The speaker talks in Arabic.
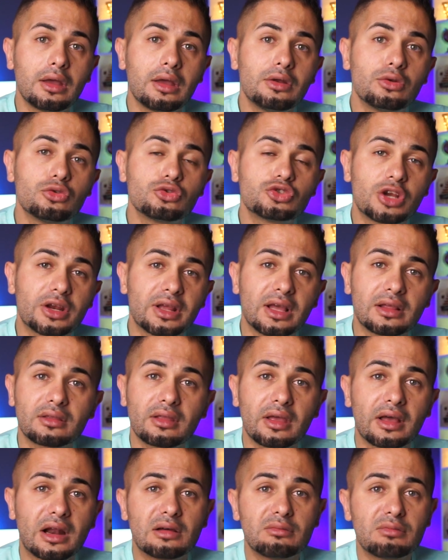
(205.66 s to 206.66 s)
انه شركات
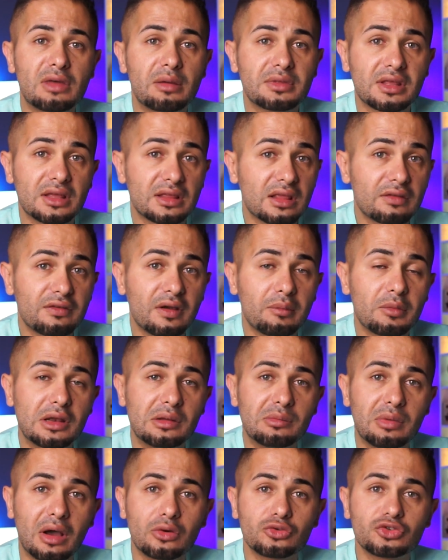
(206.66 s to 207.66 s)
الطيران ما بدها تدفع من
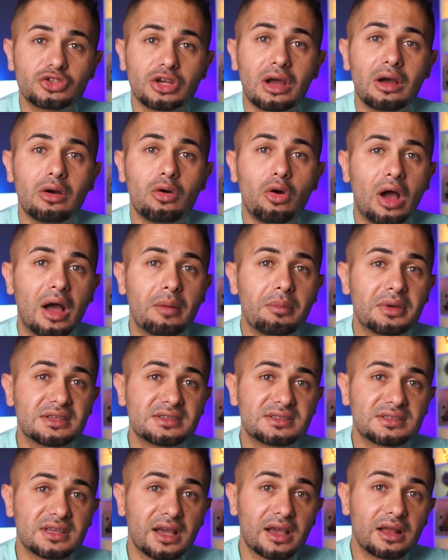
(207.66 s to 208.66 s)
اللي محوشاه وحابه
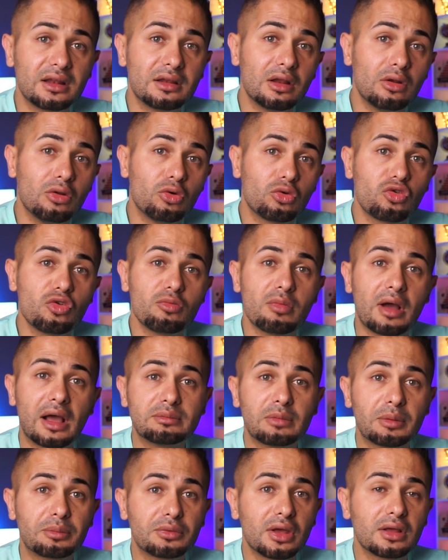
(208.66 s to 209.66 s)
تستغل الحكومه
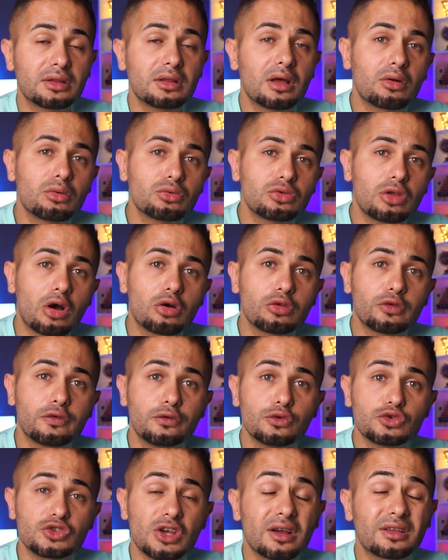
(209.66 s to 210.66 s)
قد ما بتقدر وتاخذ
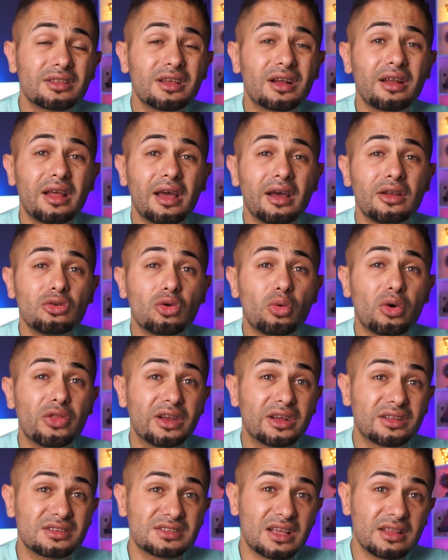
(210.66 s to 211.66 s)
فلوس اكثر لانه
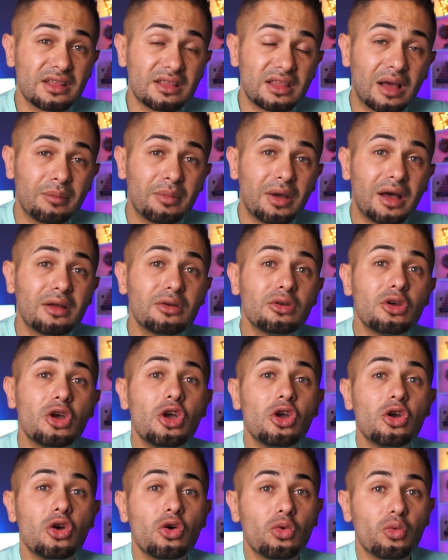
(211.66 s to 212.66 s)
الوضع الاقتصادي تعبان
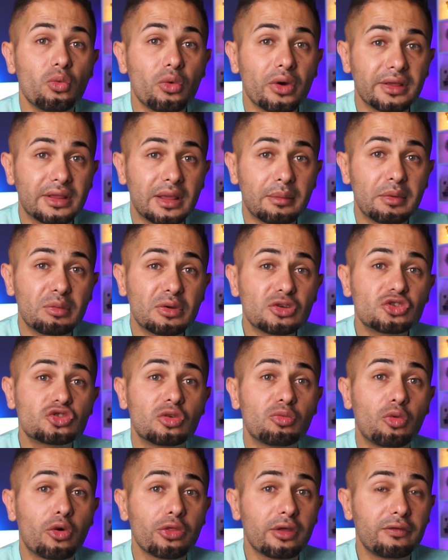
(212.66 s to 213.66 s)
واذا
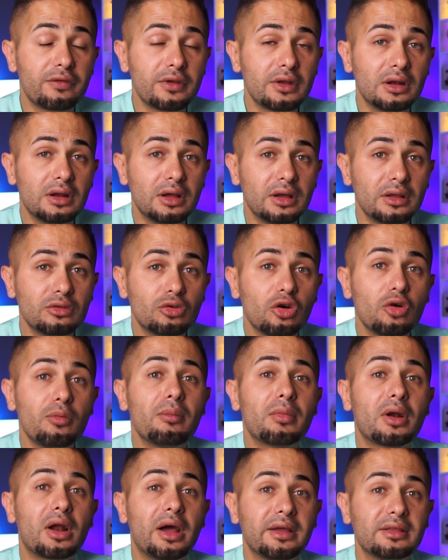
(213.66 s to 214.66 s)
بيمشوا الموظفين اللي
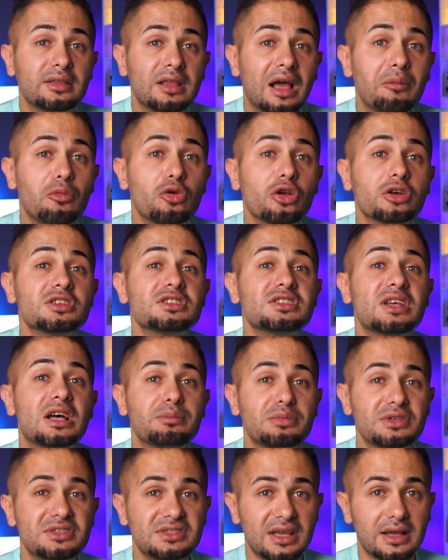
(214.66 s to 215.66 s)
عندهم راح يتعبوا
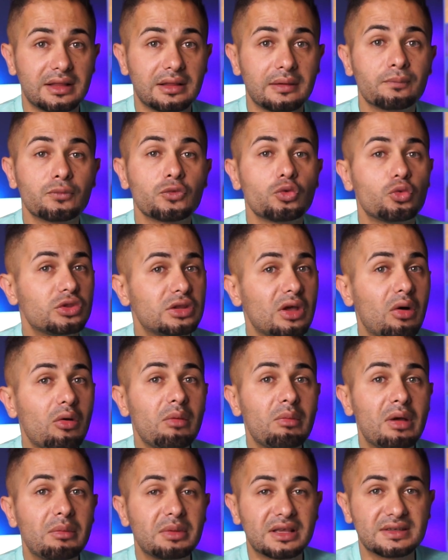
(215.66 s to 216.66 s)
الاقتصاد بزياده
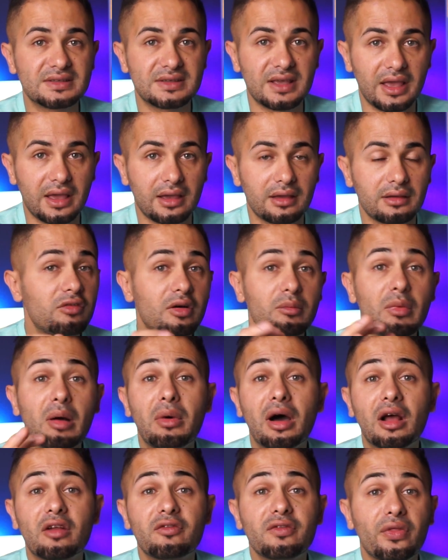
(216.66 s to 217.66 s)
والدوله ما بدها زي هيك فما
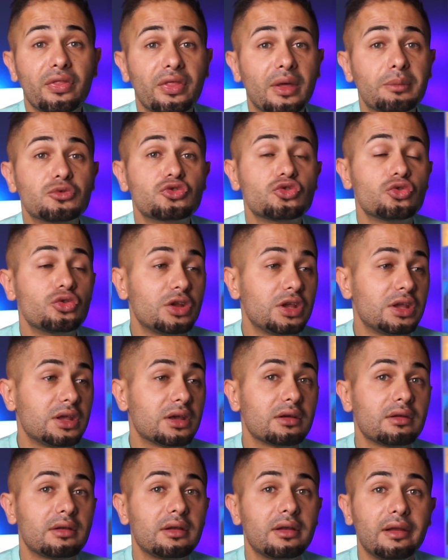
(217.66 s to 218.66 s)
بعرف بالضبط شو
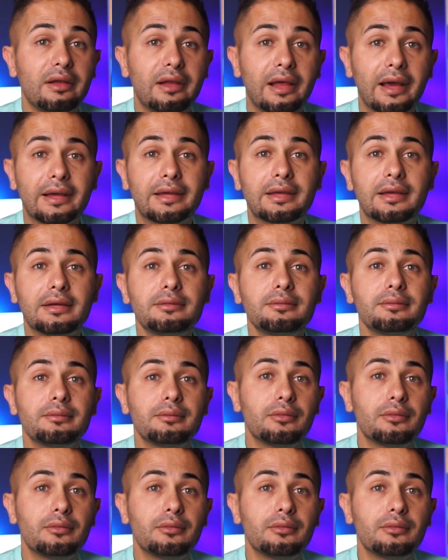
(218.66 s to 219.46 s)
النيه لكن